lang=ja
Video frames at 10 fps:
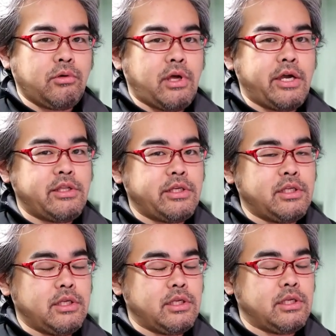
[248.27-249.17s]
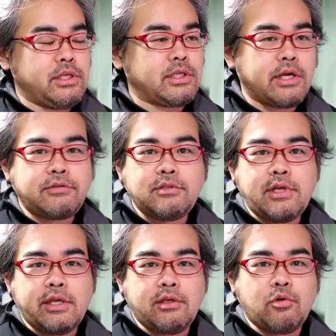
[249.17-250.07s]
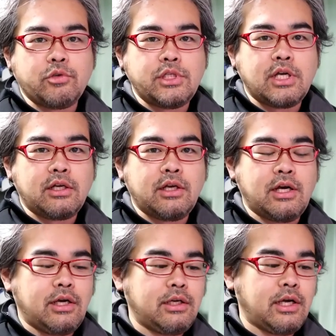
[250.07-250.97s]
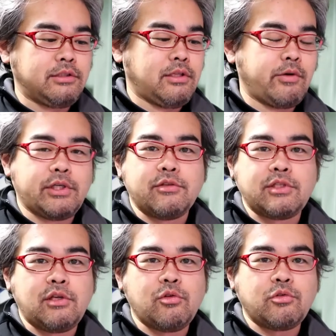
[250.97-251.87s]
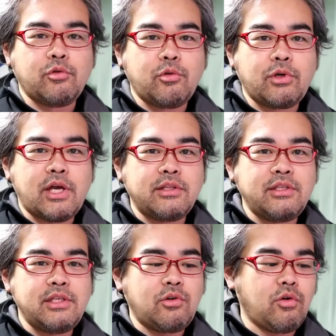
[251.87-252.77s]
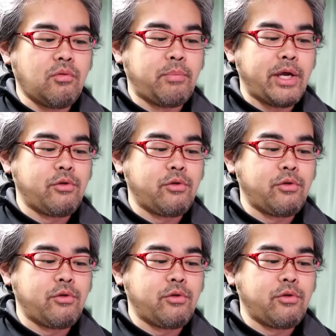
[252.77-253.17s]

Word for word: 間に1ヶ月くらいこう時間があったわけですけれどその間にこうバ